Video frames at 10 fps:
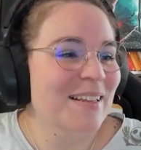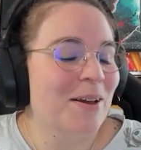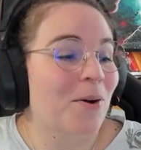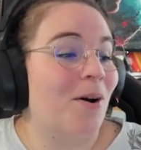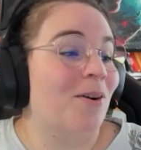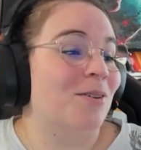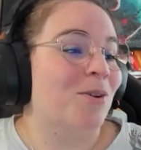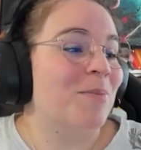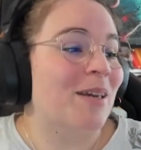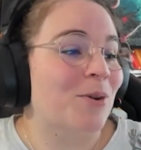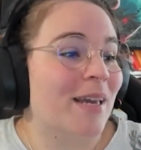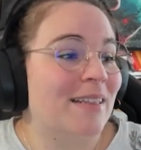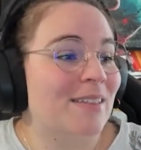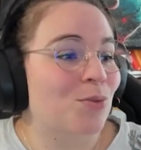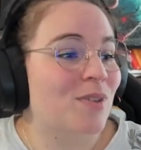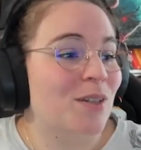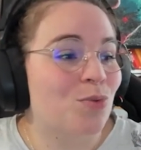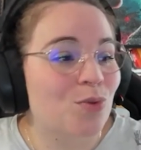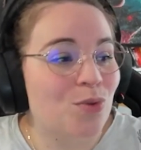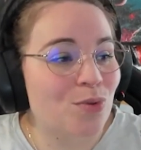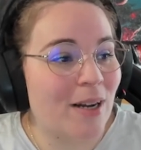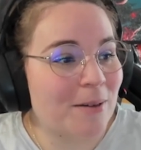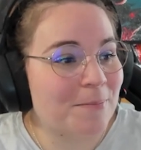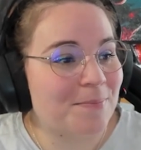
Oh non mais regardez tous ces coucous là.